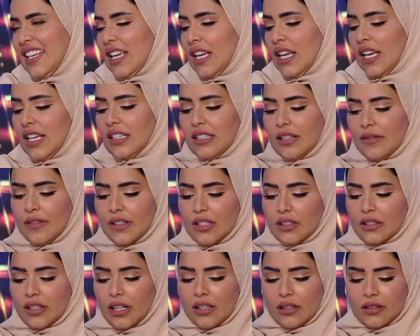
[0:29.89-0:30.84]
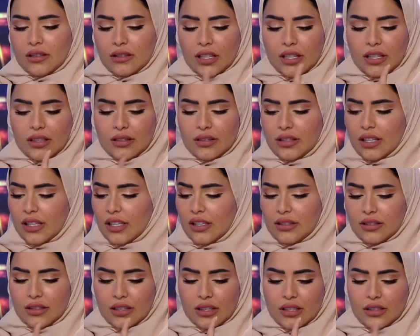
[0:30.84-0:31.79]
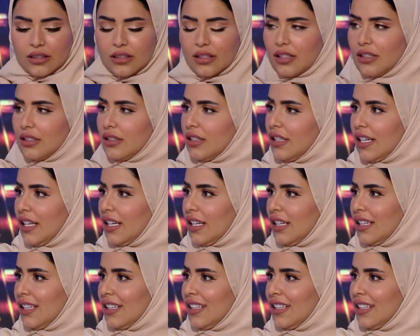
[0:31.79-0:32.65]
انت فجاه طرن طرن طرن طرن طرن ليه؟